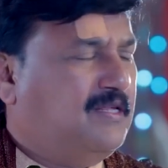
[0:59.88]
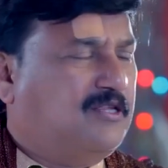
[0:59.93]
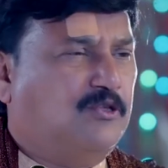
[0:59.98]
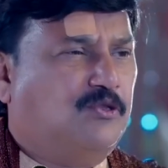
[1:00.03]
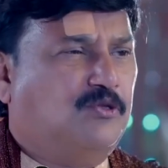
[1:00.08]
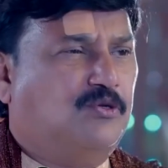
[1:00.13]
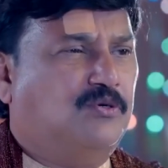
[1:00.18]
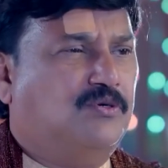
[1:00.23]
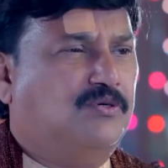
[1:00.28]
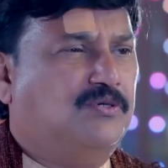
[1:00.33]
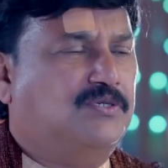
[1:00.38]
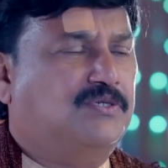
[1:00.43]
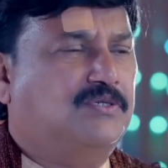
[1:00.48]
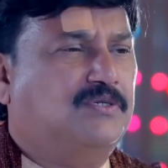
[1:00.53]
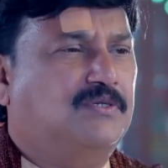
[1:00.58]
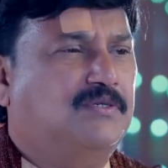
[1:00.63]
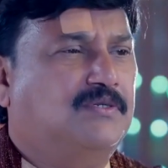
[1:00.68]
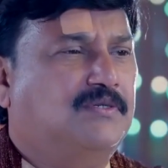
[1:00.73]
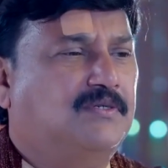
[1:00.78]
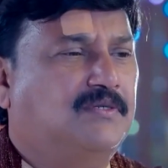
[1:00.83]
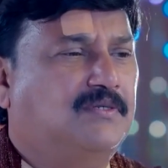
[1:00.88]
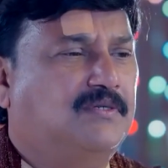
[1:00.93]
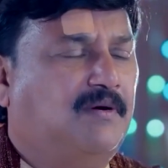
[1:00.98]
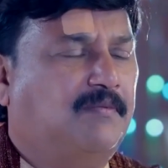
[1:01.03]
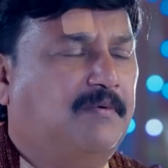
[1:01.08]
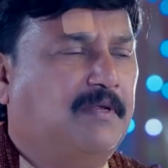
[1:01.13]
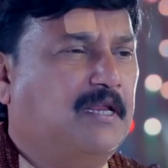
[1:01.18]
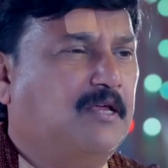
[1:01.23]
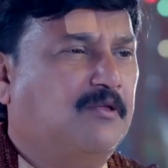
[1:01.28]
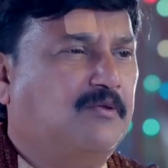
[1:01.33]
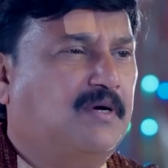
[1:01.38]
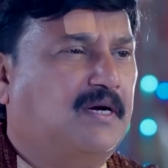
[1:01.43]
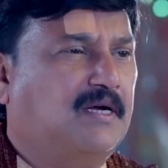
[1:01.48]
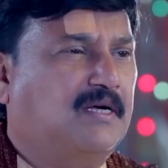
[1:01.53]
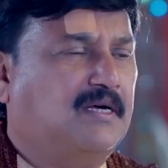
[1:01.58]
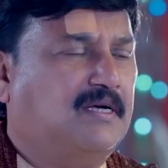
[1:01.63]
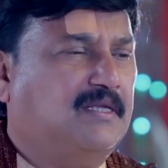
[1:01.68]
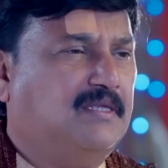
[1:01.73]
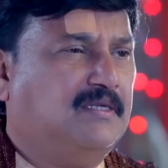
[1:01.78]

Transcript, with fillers: இல்ல சந்தோஷ் அப்படிலாம் எதுவும்